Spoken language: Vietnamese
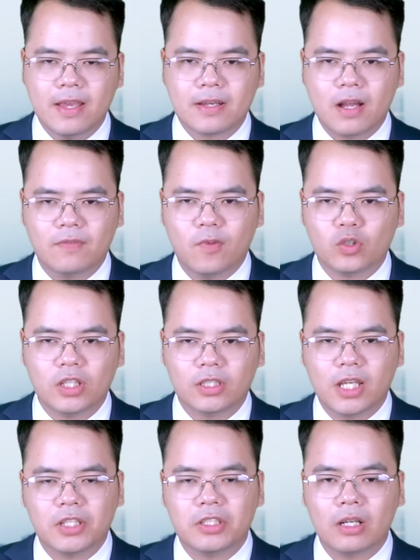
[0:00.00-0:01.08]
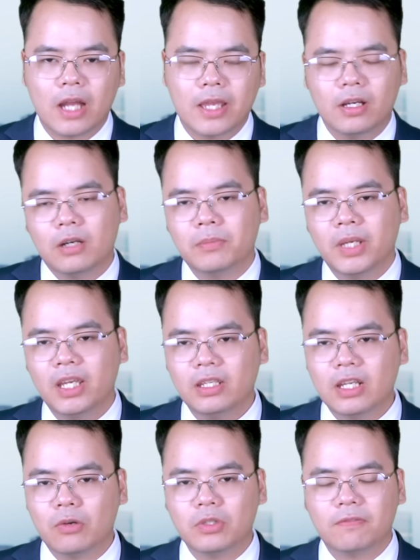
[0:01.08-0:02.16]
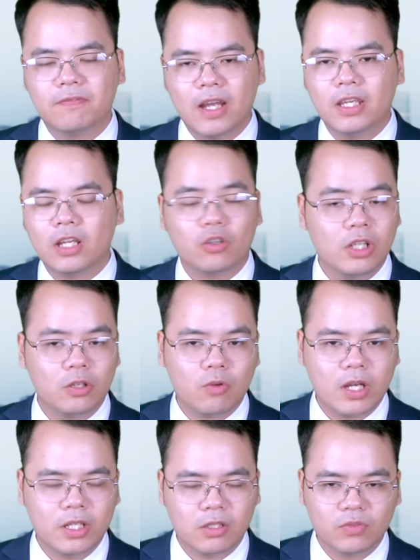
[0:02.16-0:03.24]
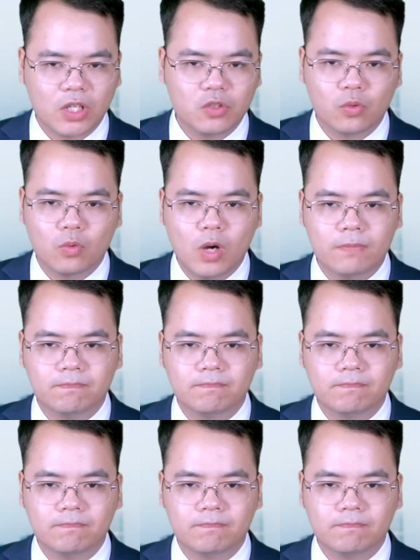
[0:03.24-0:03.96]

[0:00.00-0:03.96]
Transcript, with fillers: Các vụ rửa tiền trước đây ở Mỹ đều được phát hiện có liên quan đến công dân Trung Quốc.